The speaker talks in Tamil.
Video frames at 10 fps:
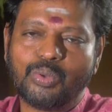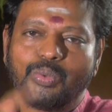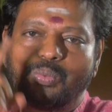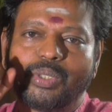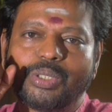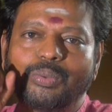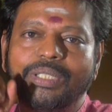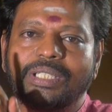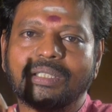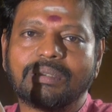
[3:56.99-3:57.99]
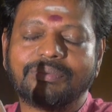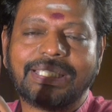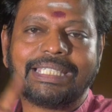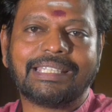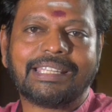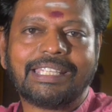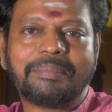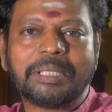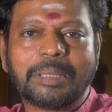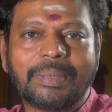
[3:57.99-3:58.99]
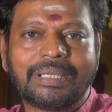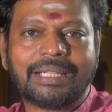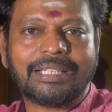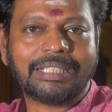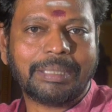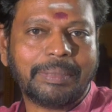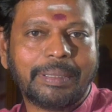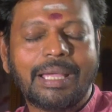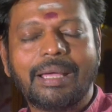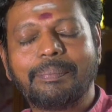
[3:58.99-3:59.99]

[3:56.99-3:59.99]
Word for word: ஒவ்வொரு உயிருக்கும் வீட்டில் நிறைய பேர் இருப்பாங்க அண்ணன் தம்பி